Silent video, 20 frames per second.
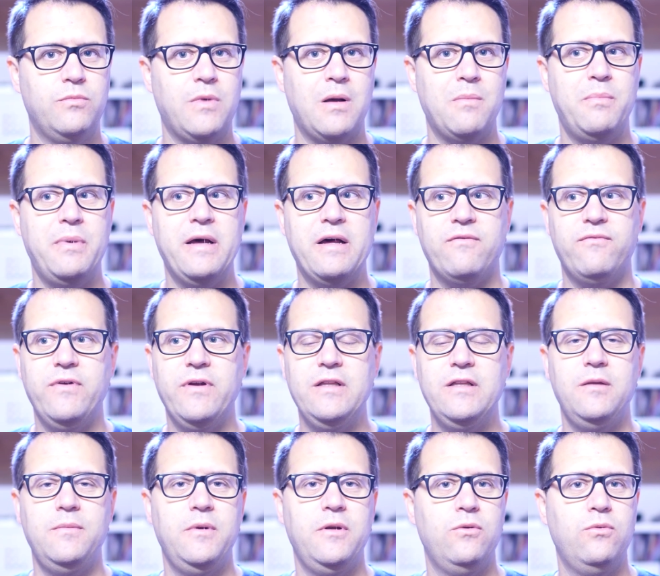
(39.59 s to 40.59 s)
ma per
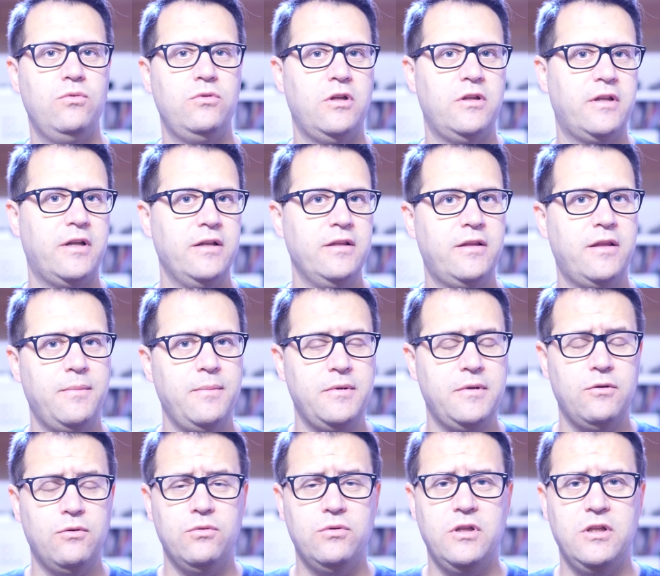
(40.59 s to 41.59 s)
20 minuti 30
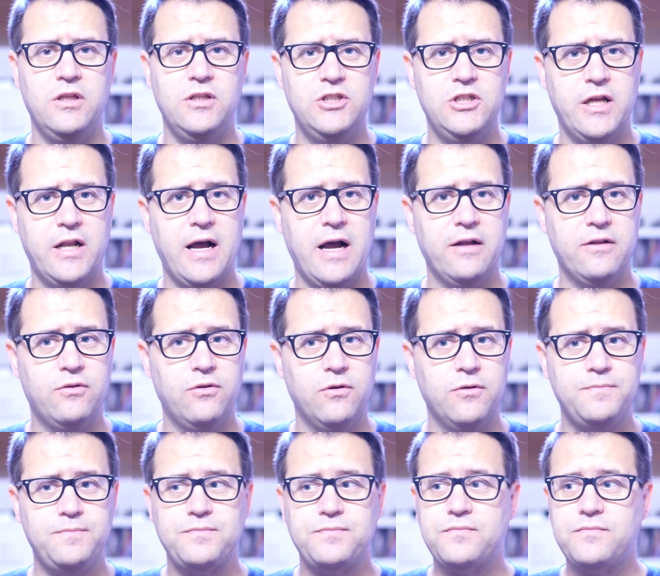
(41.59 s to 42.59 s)
minuti di
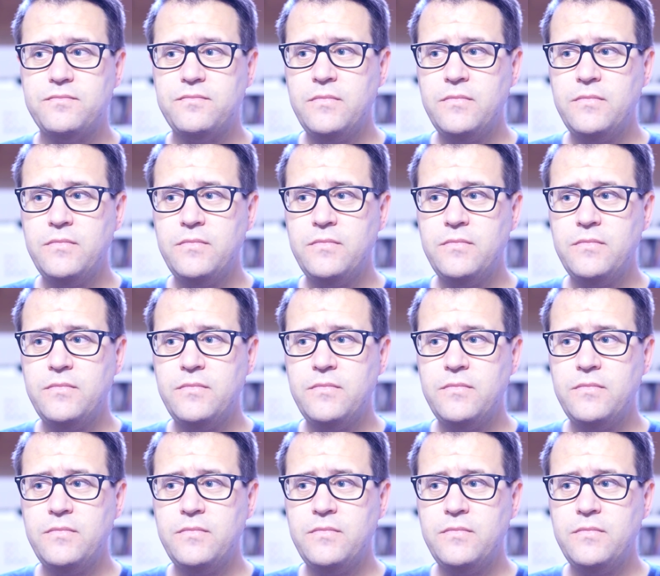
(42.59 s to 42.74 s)
girato